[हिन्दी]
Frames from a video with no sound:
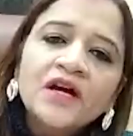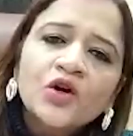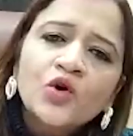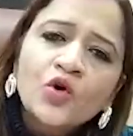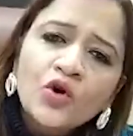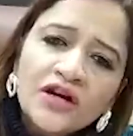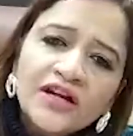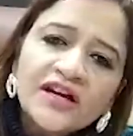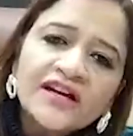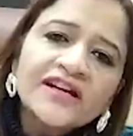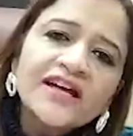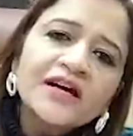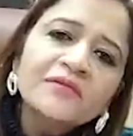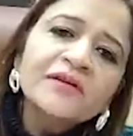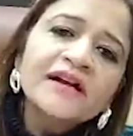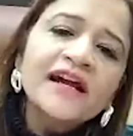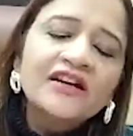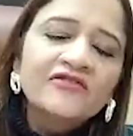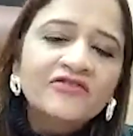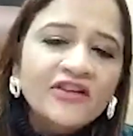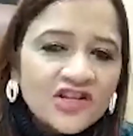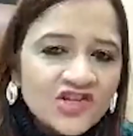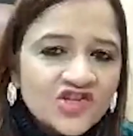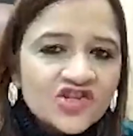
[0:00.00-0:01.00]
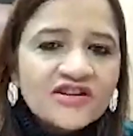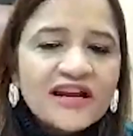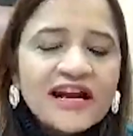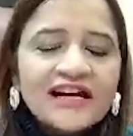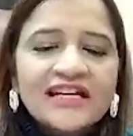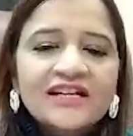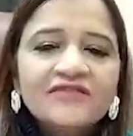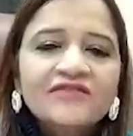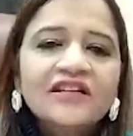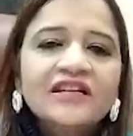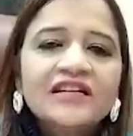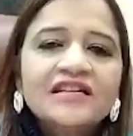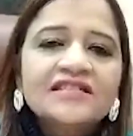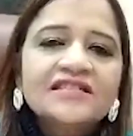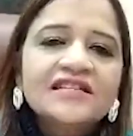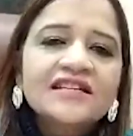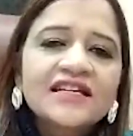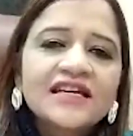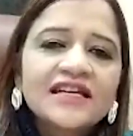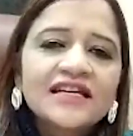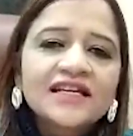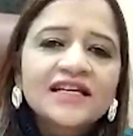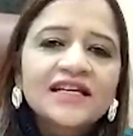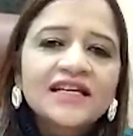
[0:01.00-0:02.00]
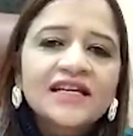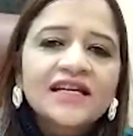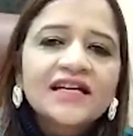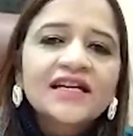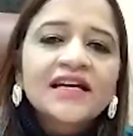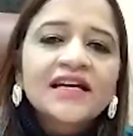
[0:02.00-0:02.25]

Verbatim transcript: गुलडंडा में एडवेंचर एक्टिविटीज रहेंगी